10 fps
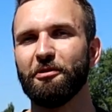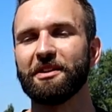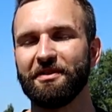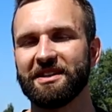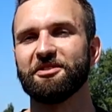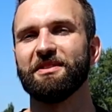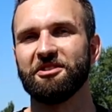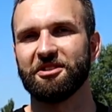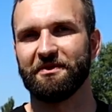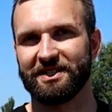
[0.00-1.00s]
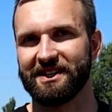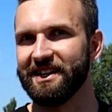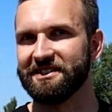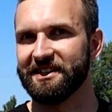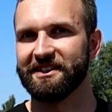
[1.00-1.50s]
łatwiej jest zmieścić się w
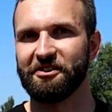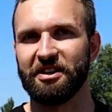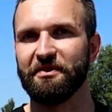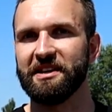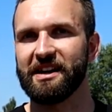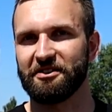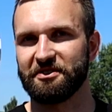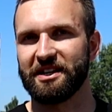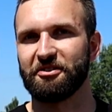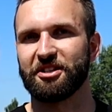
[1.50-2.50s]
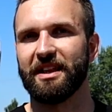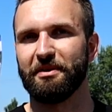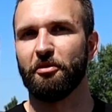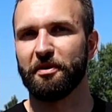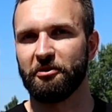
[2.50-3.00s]
zakręcie. Tylko nie wynika to z tego, że
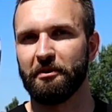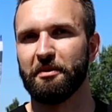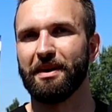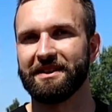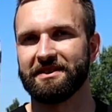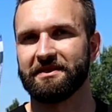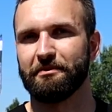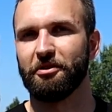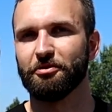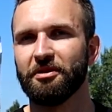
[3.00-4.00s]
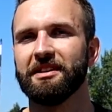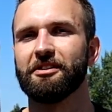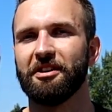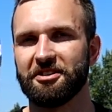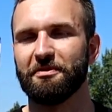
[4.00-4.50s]
lepiej operujemy balansem samochodu,
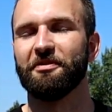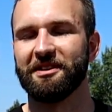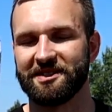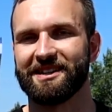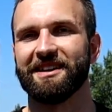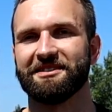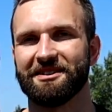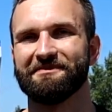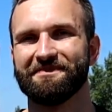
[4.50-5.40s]
tylko jedziemy wolniej w zakręcie.